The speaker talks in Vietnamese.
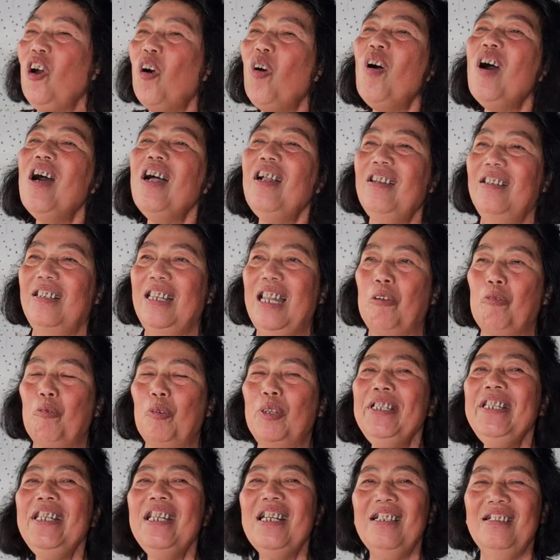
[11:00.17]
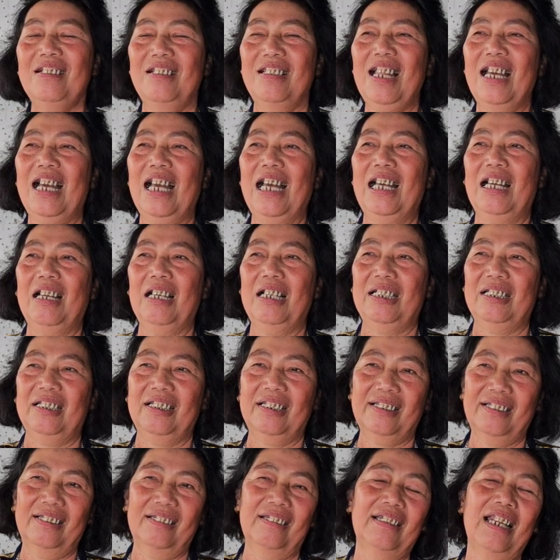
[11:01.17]
đó là quý đó là
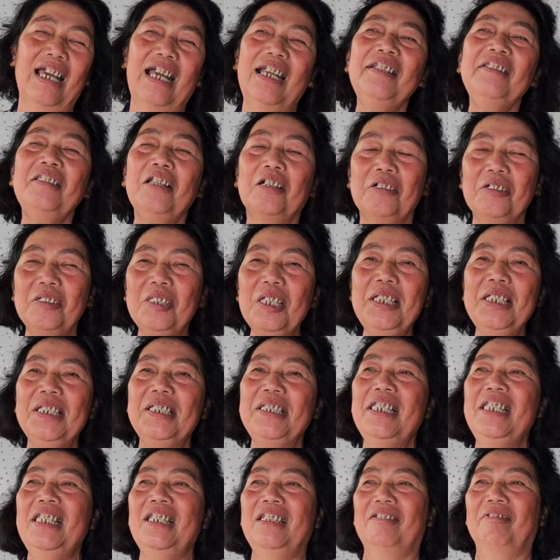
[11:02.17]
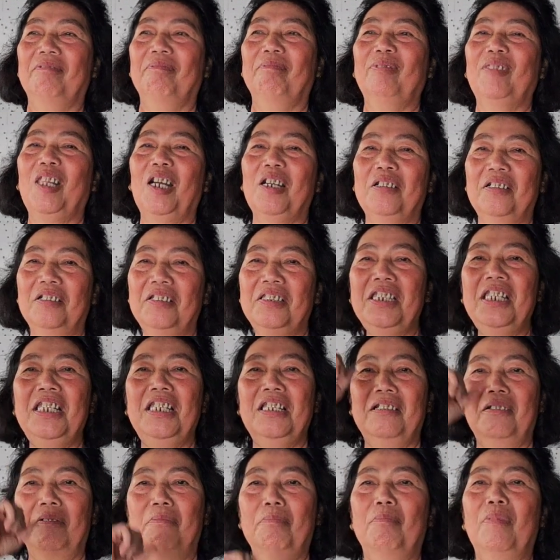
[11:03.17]
để tự thiên nhiên tự
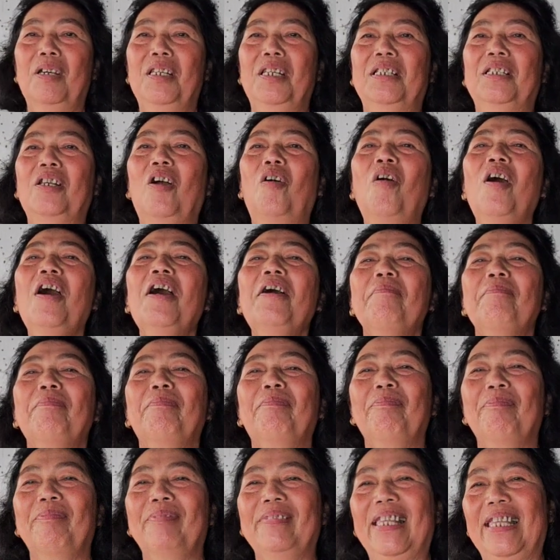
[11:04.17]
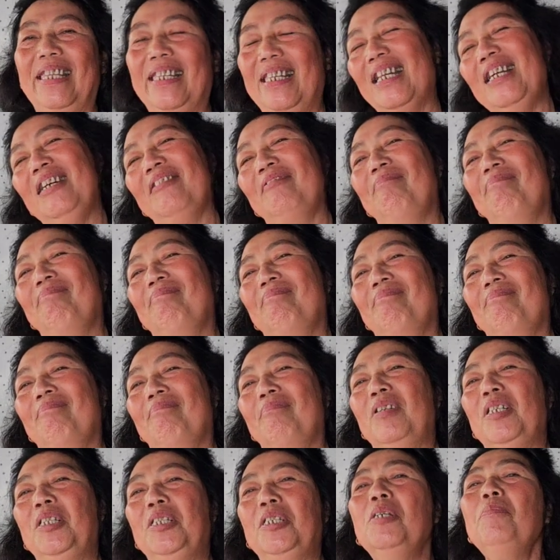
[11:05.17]
nhiên mình có vậy đó
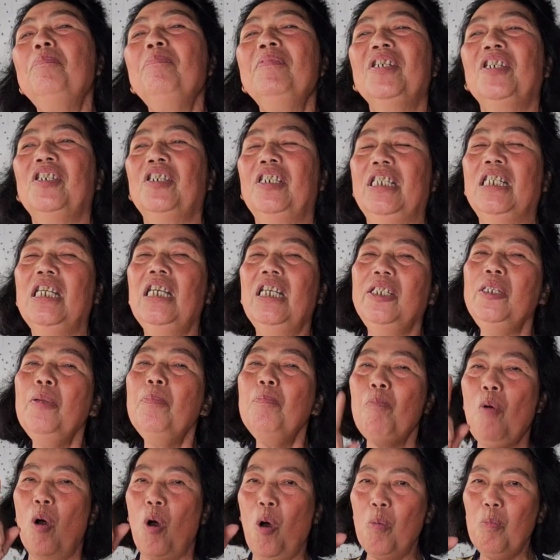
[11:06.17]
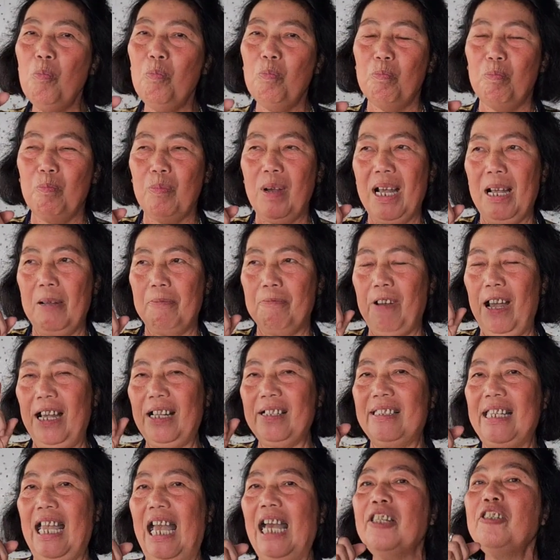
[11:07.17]
mình giúp người giúp một mà
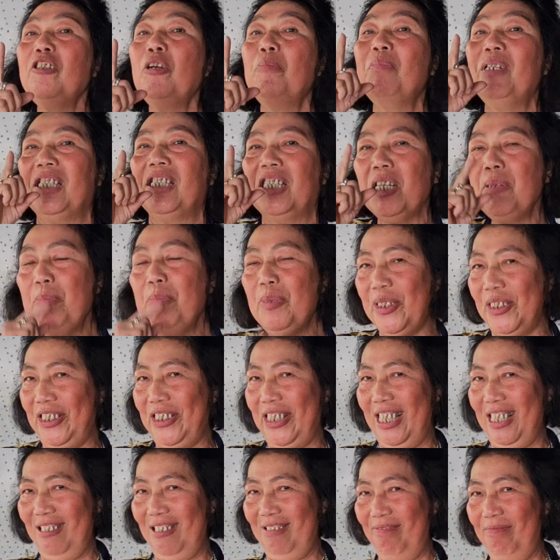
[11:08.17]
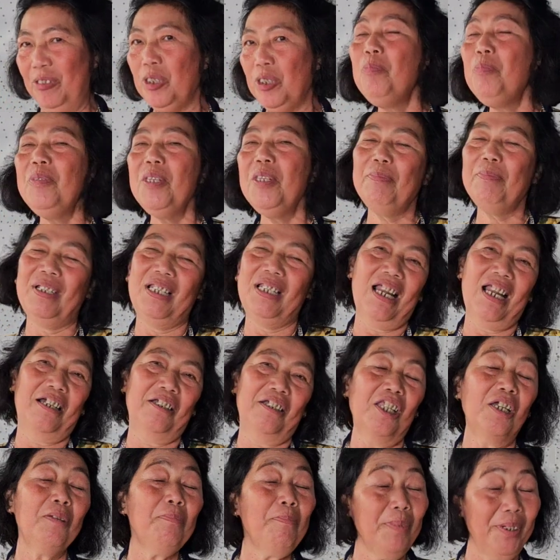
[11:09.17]
phật trả cho mình tới 10 đó giúp cho mình
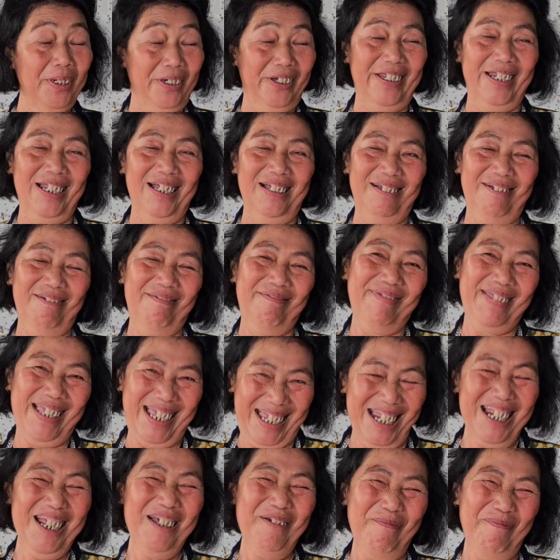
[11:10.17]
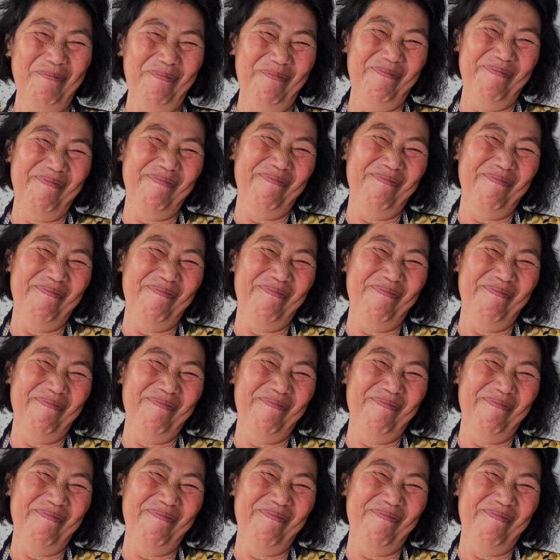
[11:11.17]
lại tới 10 đó vậy đó